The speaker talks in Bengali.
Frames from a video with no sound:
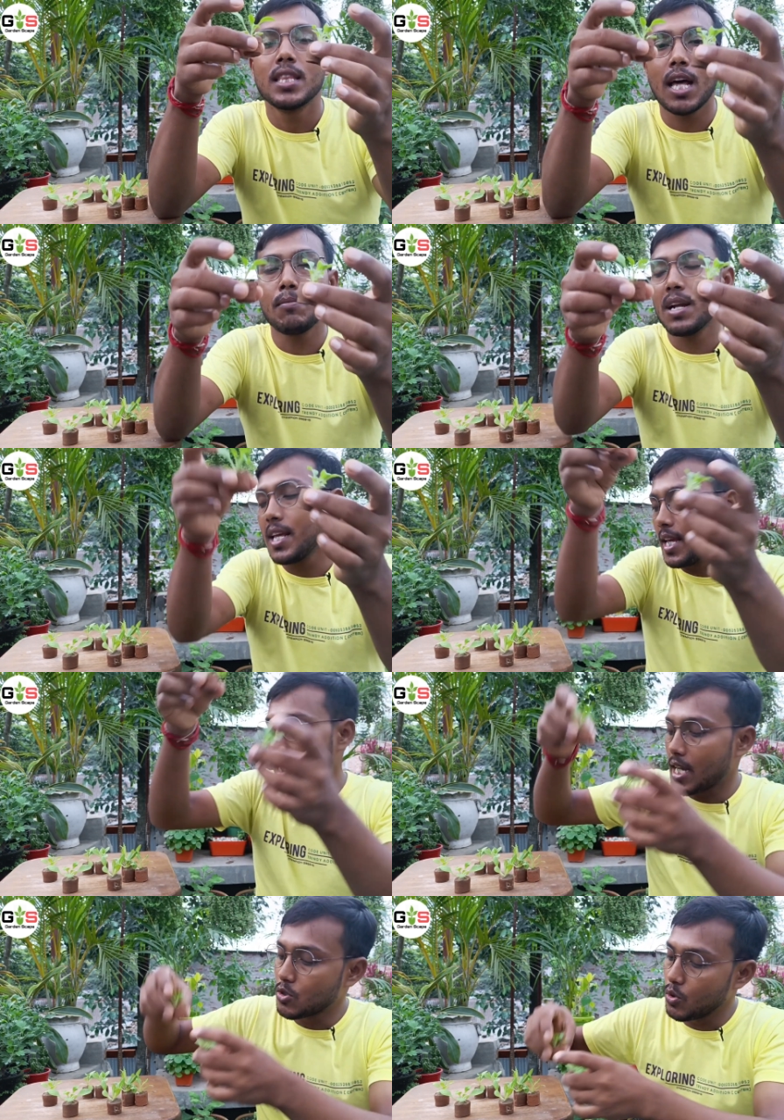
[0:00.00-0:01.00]
তার মানে এই
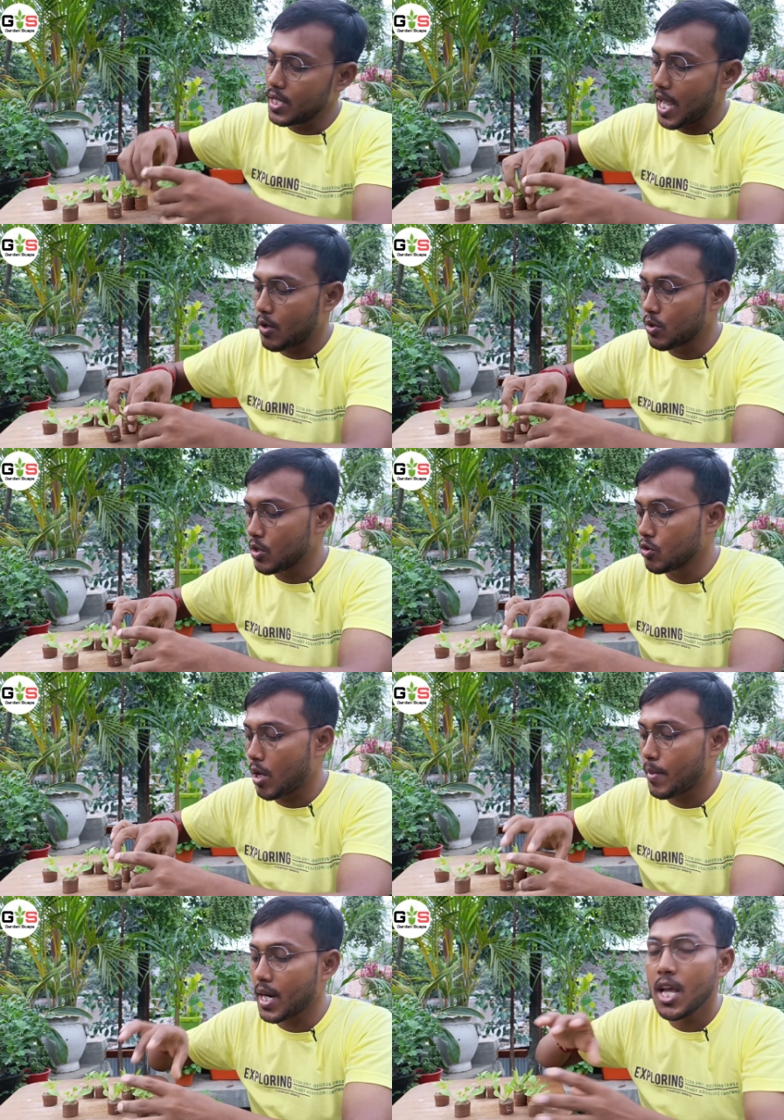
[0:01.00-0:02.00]
গাছগুলি এখন কিন্তু
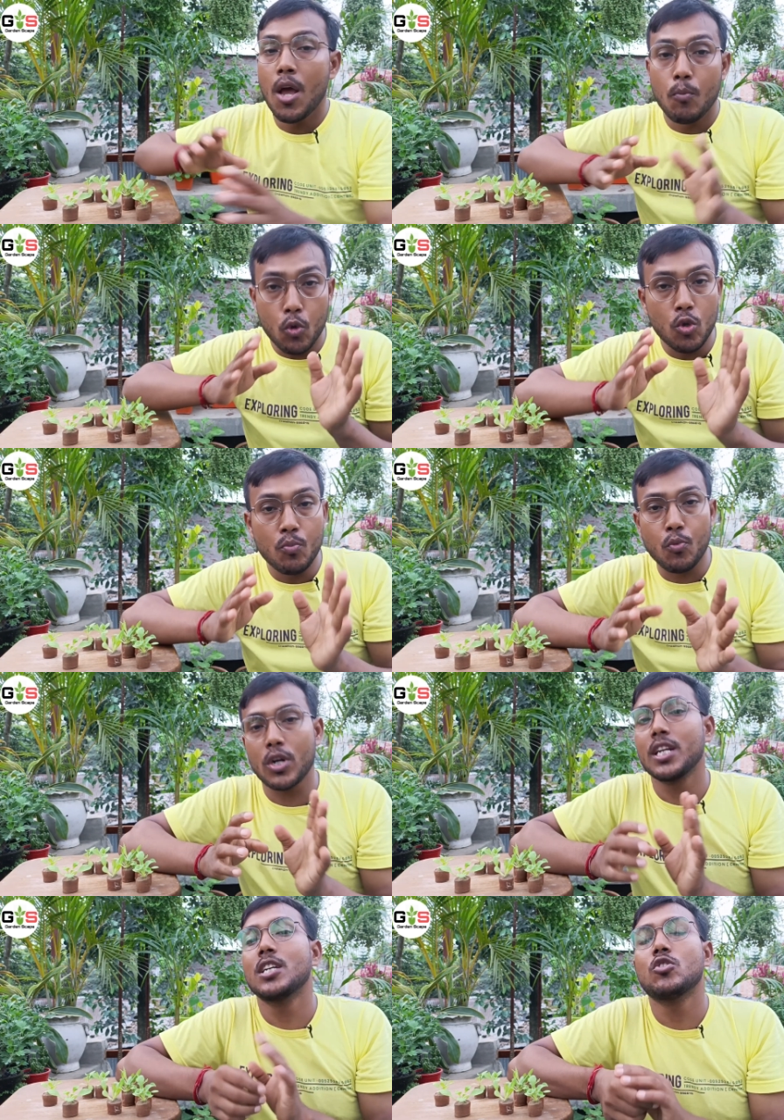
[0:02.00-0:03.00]
আমার প্রথম
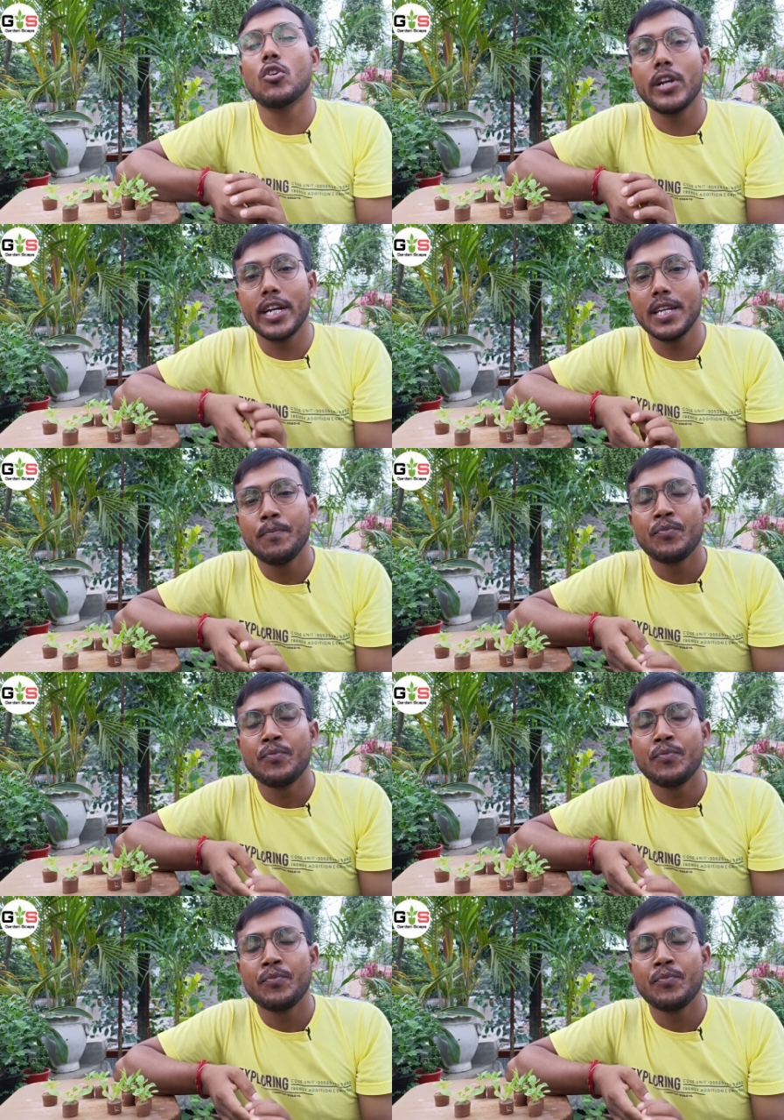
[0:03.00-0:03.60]
পটিংয়ের জন্য রেডি